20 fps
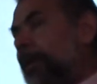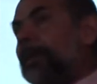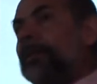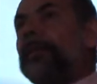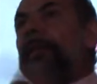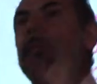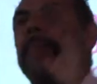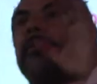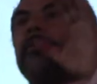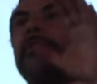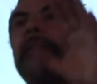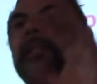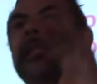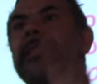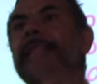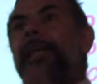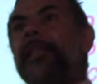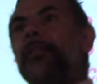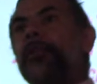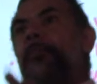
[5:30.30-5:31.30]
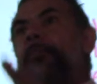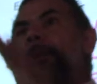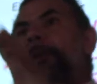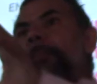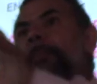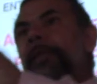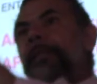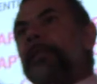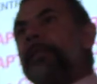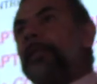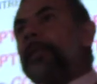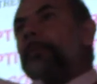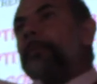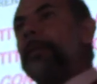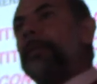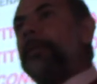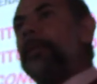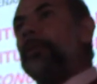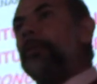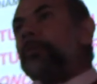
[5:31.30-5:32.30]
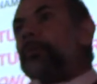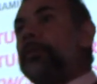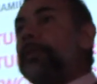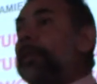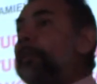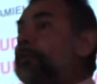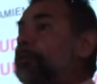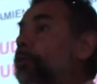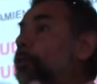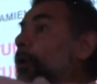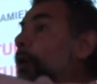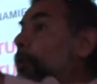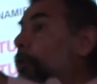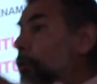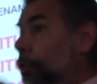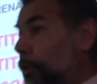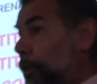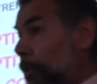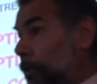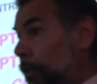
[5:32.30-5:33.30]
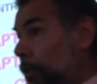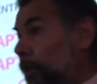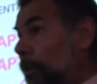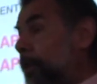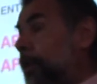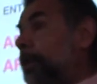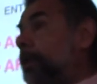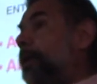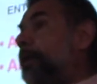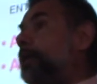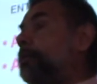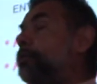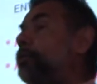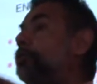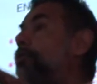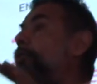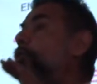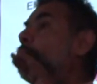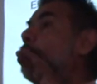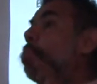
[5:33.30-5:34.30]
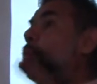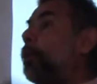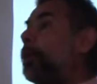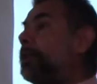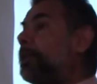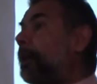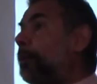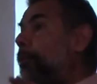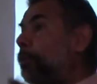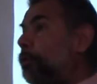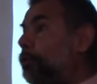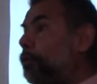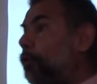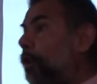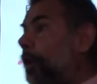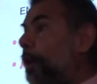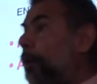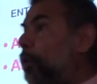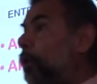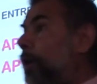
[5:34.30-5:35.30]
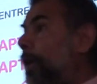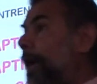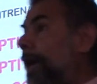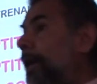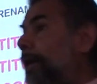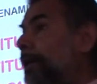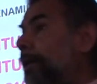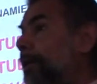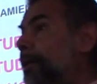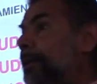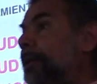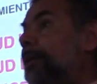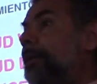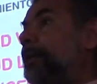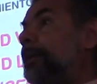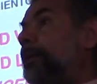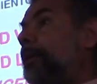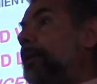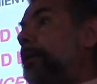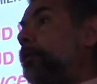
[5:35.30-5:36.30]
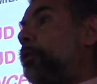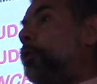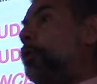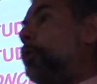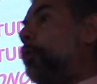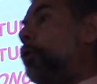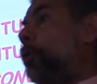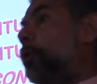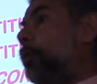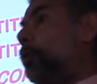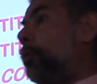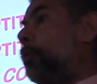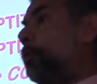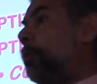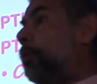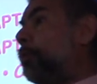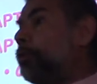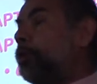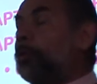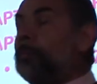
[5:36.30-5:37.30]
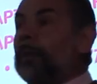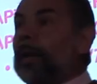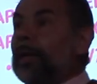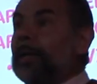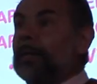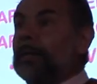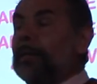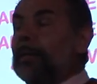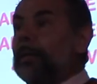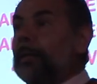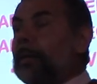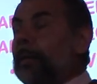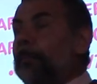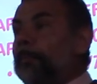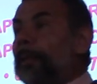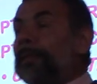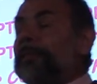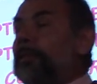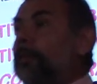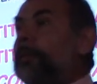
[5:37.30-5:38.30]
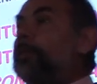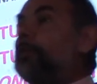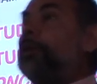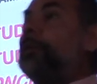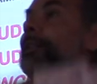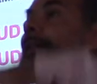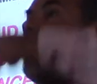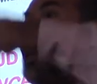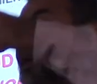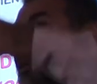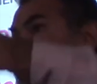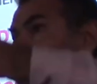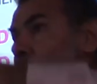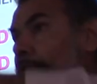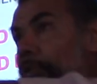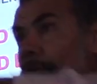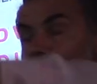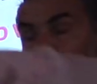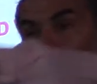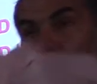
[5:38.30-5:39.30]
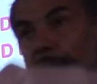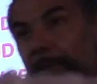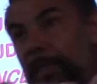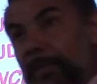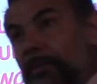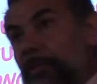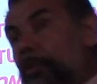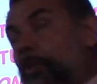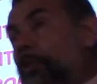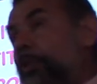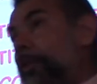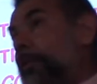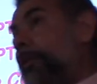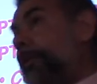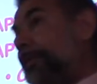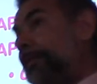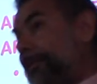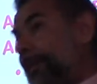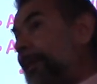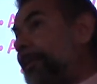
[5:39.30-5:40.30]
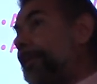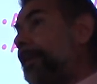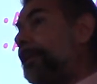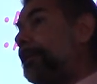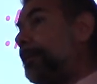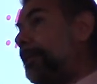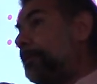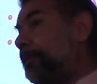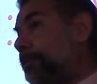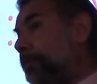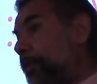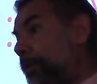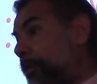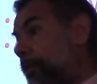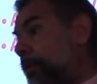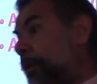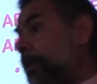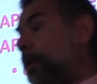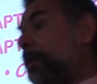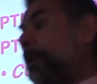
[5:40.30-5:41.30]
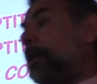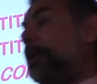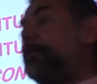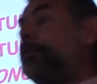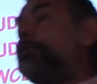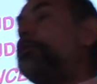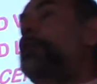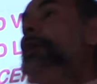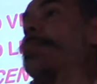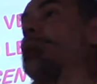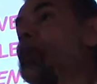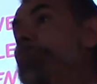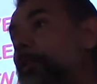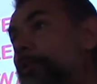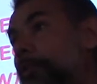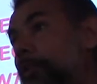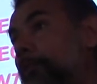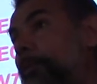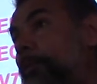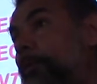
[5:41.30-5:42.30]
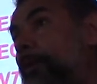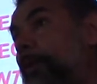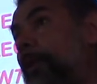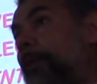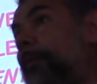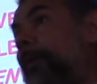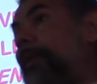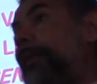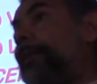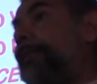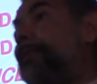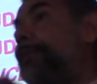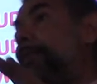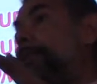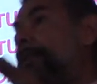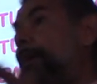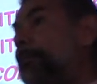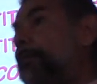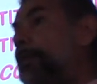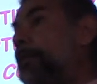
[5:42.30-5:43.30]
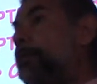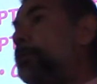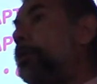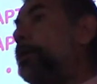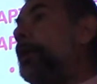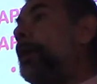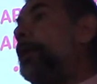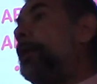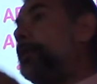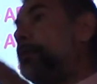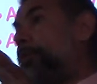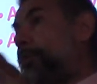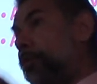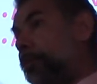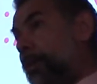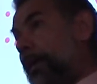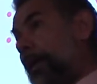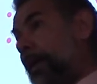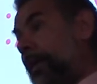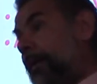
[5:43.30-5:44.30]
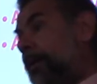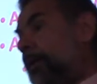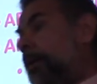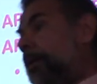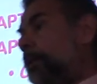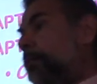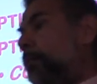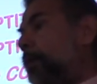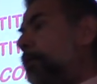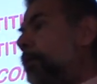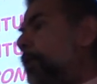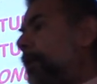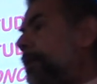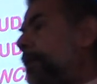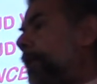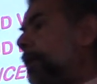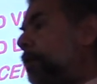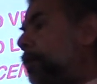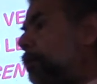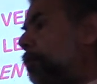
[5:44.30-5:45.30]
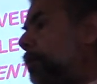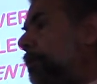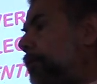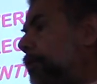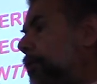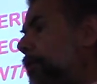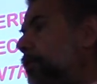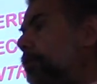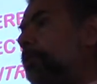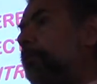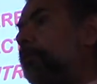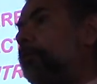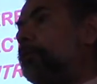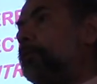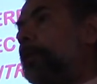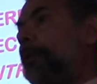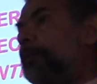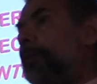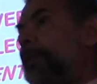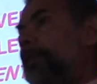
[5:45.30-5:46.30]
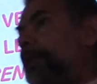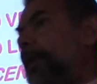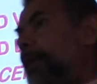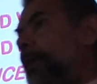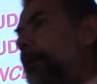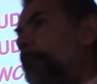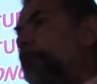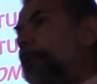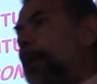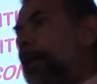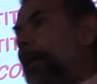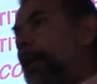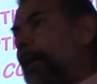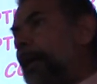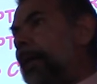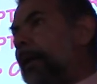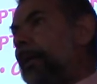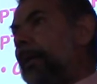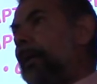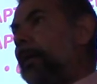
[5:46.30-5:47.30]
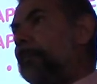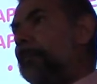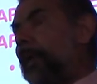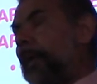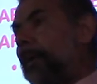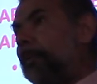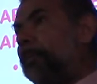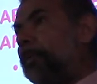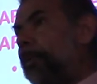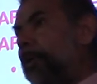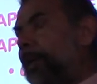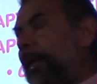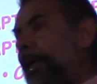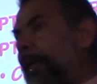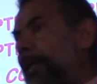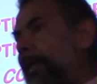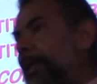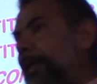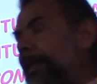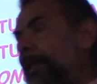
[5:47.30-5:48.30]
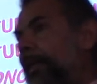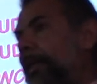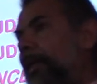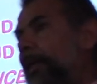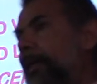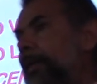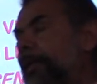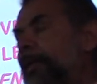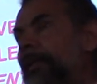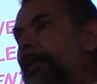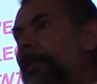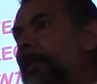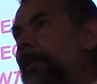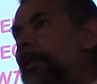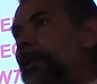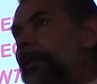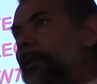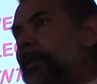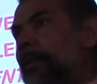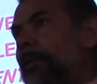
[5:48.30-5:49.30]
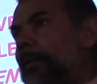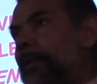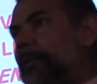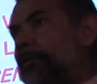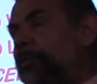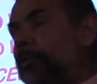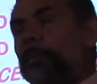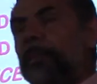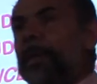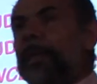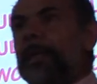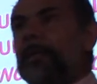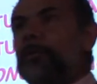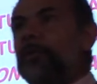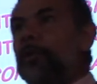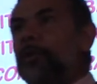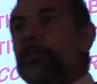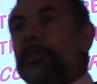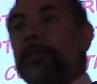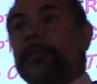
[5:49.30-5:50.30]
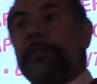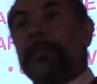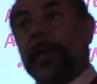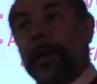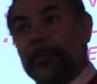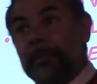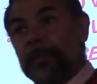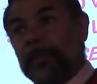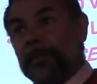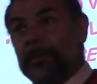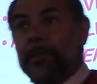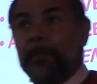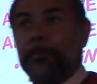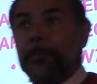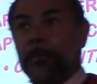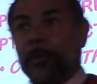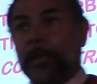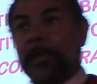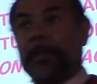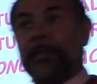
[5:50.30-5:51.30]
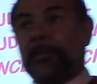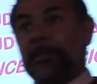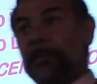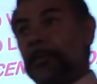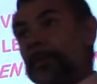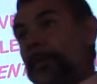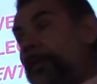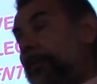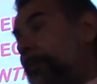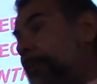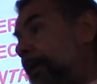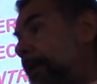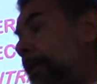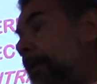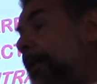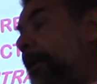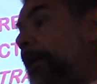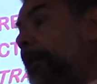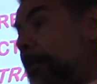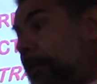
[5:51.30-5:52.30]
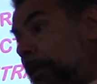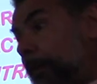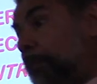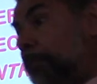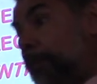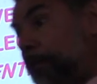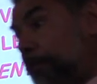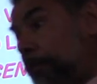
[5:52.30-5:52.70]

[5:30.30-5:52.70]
Estamos saltando permanentemente de un texto a otro. Entonces nos cuesta mucho elaborar o, tomar eh, pensamiento abstracto sobre un texto de cierta extensión. Entonces ahí viene otro problema, el entrenamiento en la lectura. Bueno, estas dos cuestiones son fundamentales para, poder eh, ir eh, superando los exámenes y poder recibirme en tiempo y